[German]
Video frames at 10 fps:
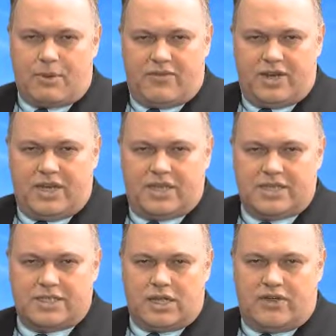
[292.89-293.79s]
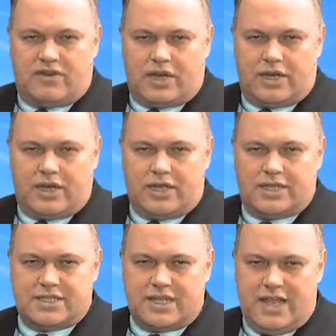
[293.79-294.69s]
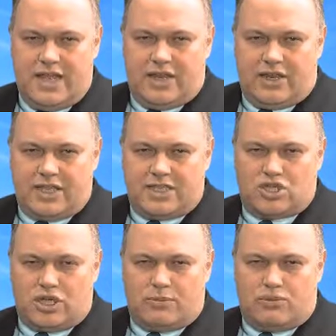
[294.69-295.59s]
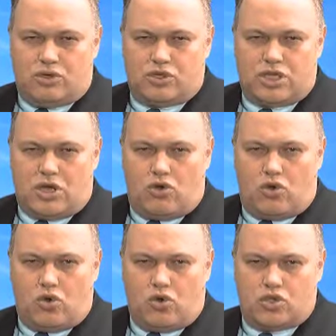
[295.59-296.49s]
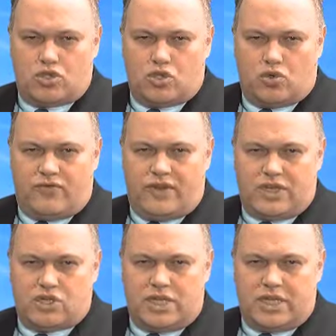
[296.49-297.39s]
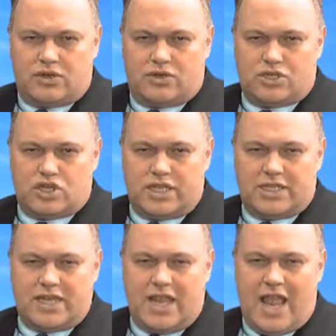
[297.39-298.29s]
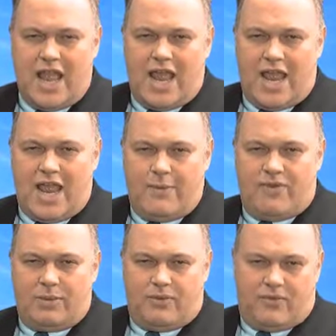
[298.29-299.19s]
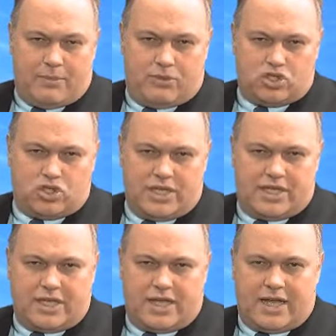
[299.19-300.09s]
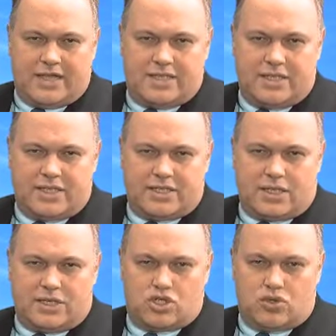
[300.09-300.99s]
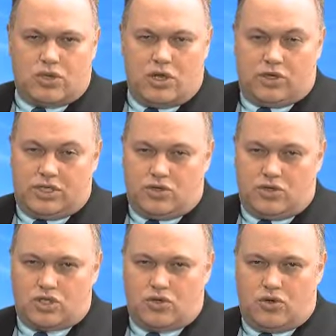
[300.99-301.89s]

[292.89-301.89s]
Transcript: Aber wenn diese Nachfrage nachlässt, dann geht es General Motors auch ruckzuck wieder schlechter und dann stehen sie im Wettbewerb schlechter da als die asiatischen oder auch die deutschen